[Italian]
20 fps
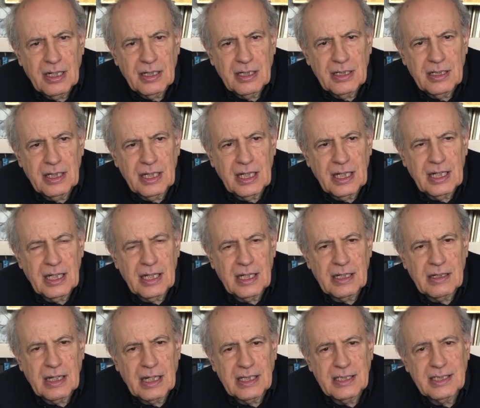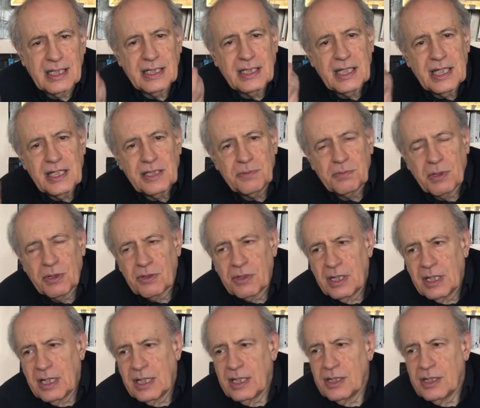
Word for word: di estetismo.